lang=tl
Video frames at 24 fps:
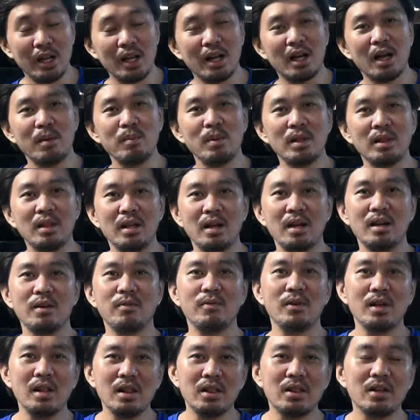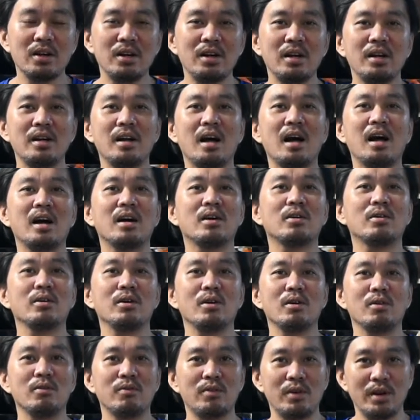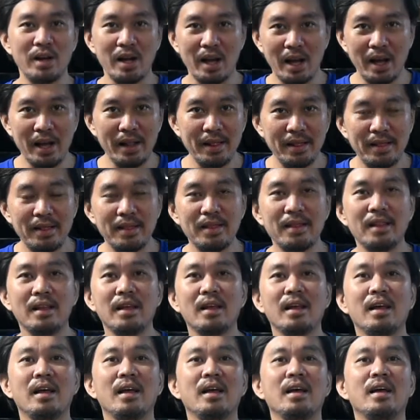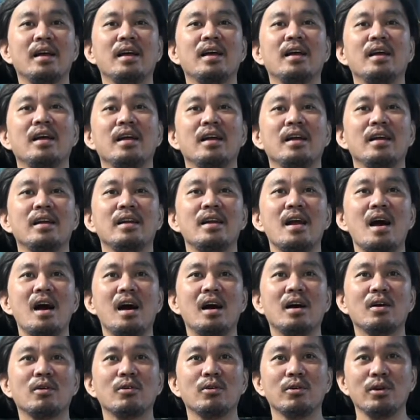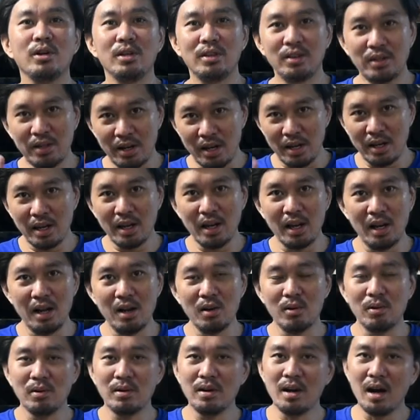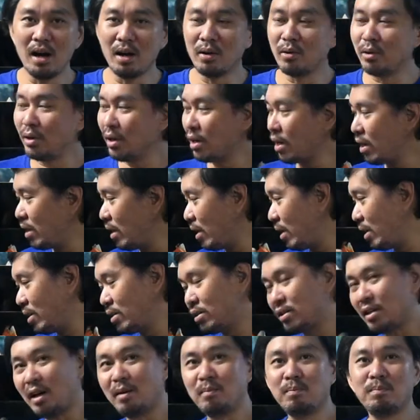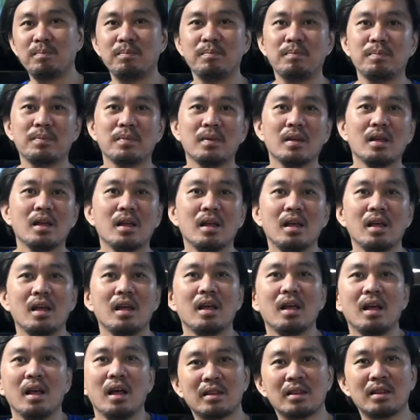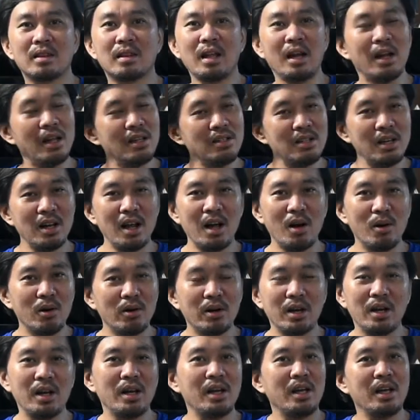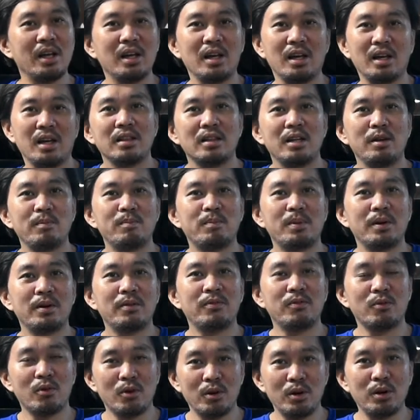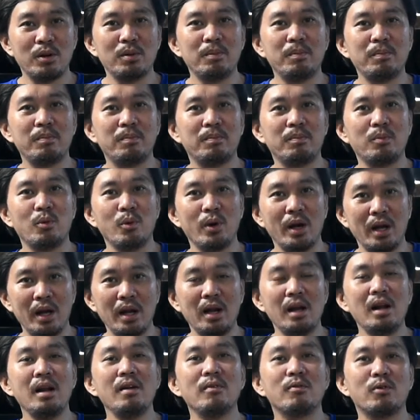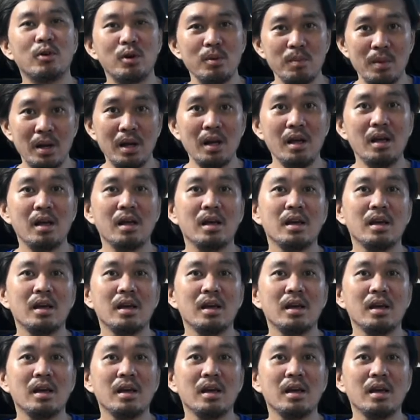ginagamit din na filter na ako'y overhead, na ako'y trickle, o na ako'y kaning sump. Tanan sila okay, and they perform well for me.